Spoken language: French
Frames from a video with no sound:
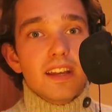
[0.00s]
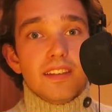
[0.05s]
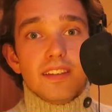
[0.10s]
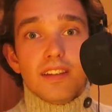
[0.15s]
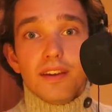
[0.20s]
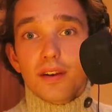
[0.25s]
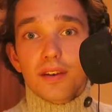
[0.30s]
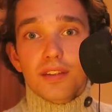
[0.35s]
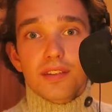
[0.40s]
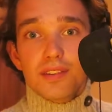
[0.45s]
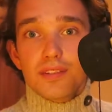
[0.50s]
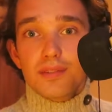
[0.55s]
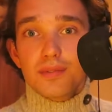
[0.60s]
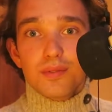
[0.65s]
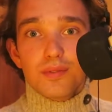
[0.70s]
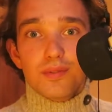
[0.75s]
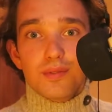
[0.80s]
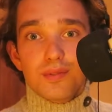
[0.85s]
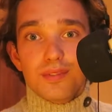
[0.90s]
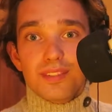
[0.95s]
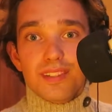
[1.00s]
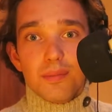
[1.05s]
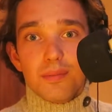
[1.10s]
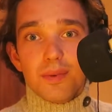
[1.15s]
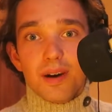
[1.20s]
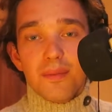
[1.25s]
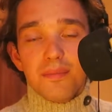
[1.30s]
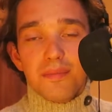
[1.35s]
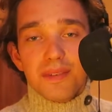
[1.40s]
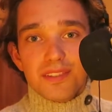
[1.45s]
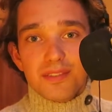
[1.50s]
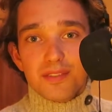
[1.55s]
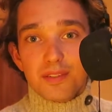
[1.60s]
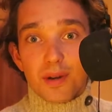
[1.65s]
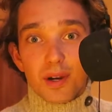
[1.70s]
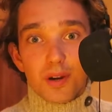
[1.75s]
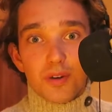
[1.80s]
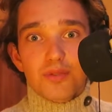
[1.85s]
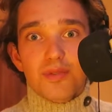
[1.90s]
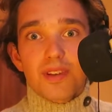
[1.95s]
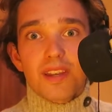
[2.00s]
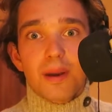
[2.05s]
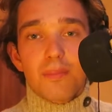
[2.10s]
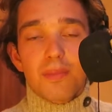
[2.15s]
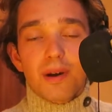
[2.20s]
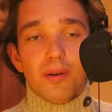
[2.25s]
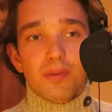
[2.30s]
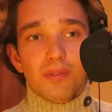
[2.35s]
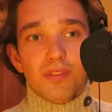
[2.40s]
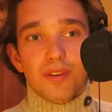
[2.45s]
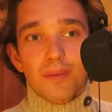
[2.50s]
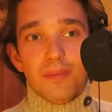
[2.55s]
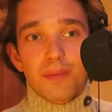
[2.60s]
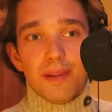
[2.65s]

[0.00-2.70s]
D'ailleurs, si tu, tu sais pas, mais si tu m'as rejoint il y a pas longtemps,